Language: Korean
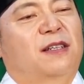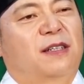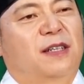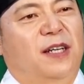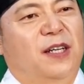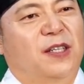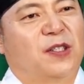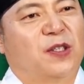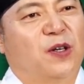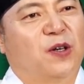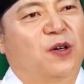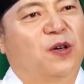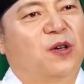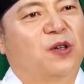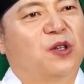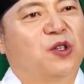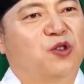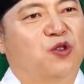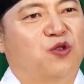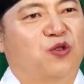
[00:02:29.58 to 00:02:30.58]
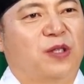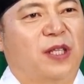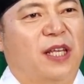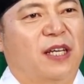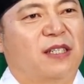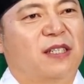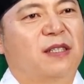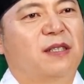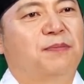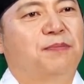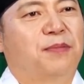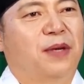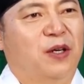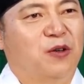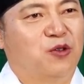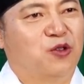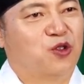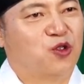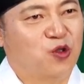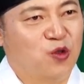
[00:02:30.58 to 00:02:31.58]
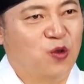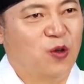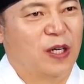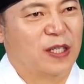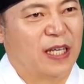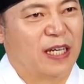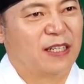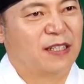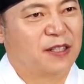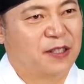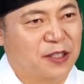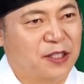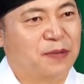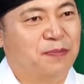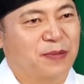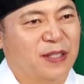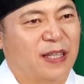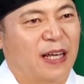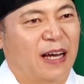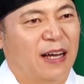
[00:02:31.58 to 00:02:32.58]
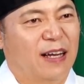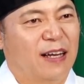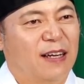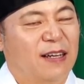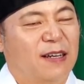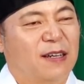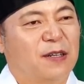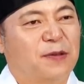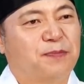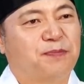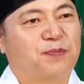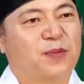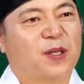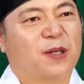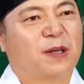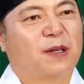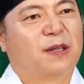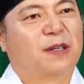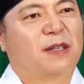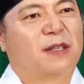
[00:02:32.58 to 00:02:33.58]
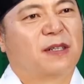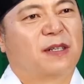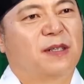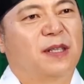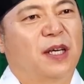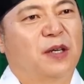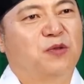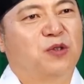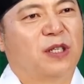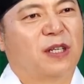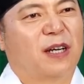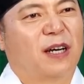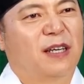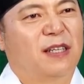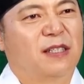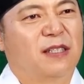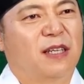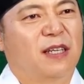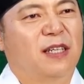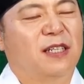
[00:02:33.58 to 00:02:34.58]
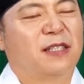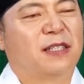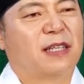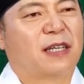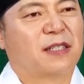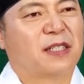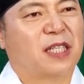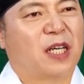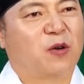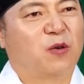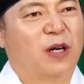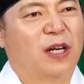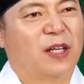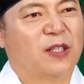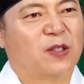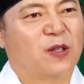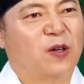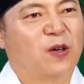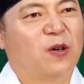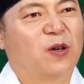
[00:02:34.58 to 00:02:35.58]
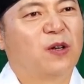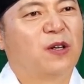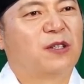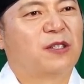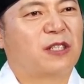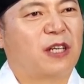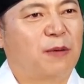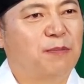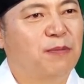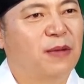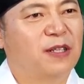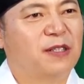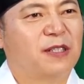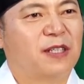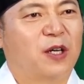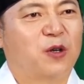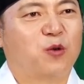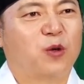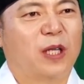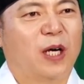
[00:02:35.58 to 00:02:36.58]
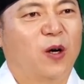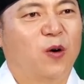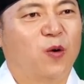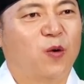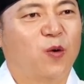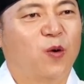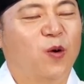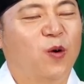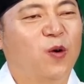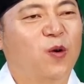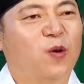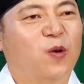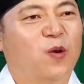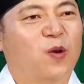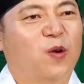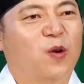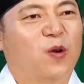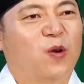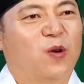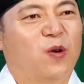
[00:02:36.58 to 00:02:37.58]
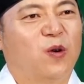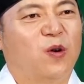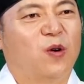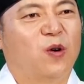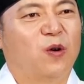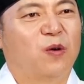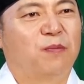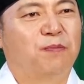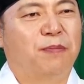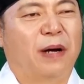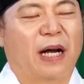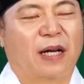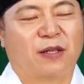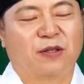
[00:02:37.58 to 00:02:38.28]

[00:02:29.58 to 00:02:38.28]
그래서 주택은 매우 중요하다는 뜻입니다. 근데 우리가 이제 일상생활에서 잠만 자고 나오고,